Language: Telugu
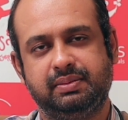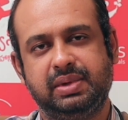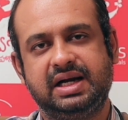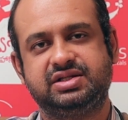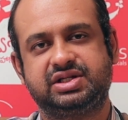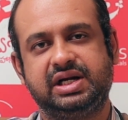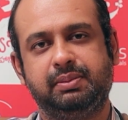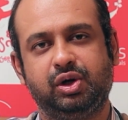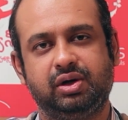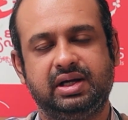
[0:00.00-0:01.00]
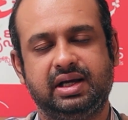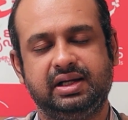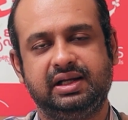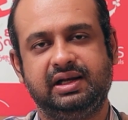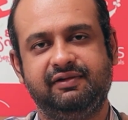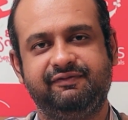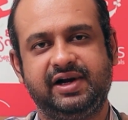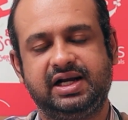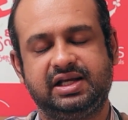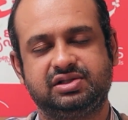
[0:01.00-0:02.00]
బ్లడ్ స్ట్రీమ్లో కానీ
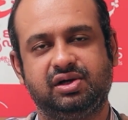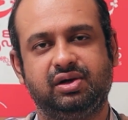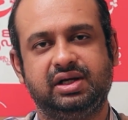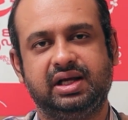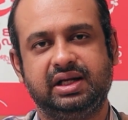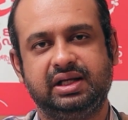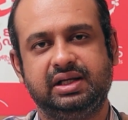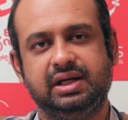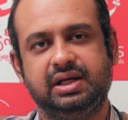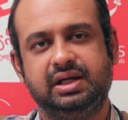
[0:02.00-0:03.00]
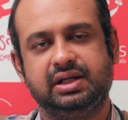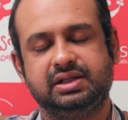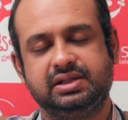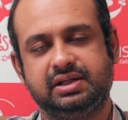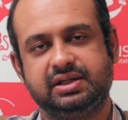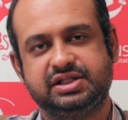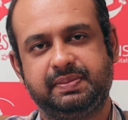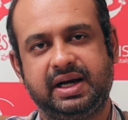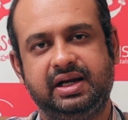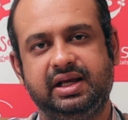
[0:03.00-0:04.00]
లింఫాటిక్స్లో కానీ
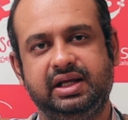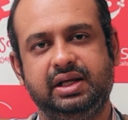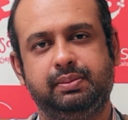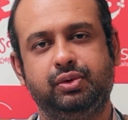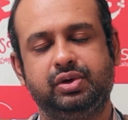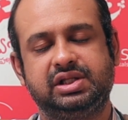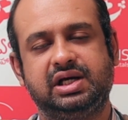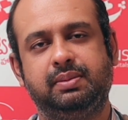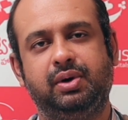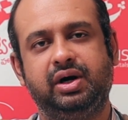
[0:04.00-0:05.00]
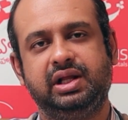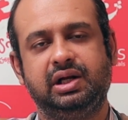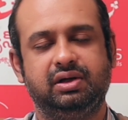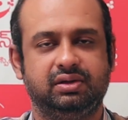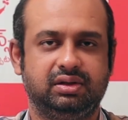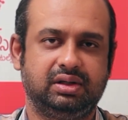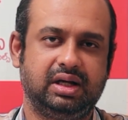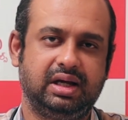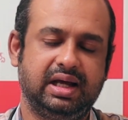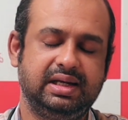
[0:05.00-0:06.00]
స్ప్రెడ్ అయ్యి పూర్తిగా బాడీలో
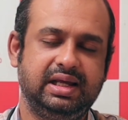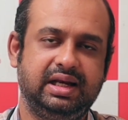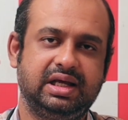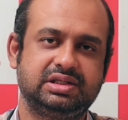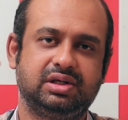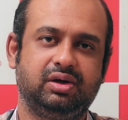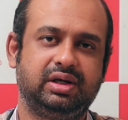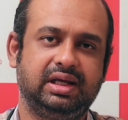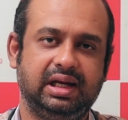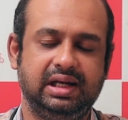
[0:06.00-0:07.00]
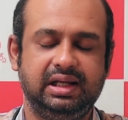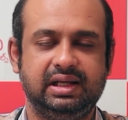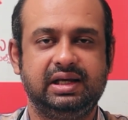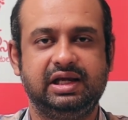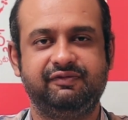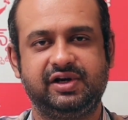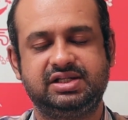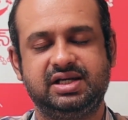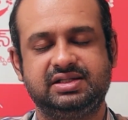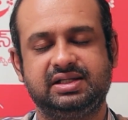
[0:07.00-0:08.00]
అన్ని ఏరియాస్లోకి వెళ్ళి
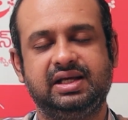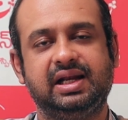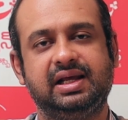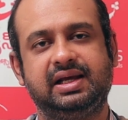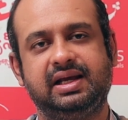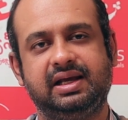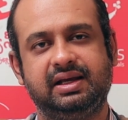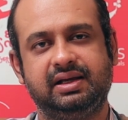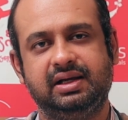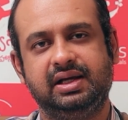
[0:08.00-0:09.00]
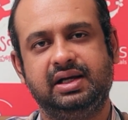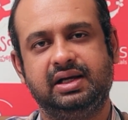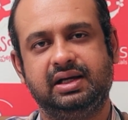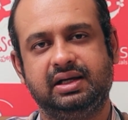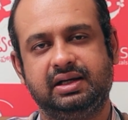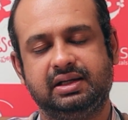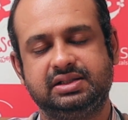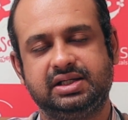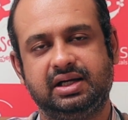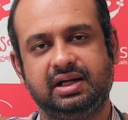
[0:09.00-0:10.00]
ఇన్ఫెక్ట్ చేసగలిగే
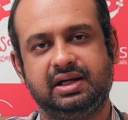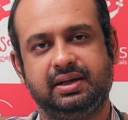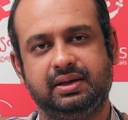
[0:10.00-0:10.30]
చాలా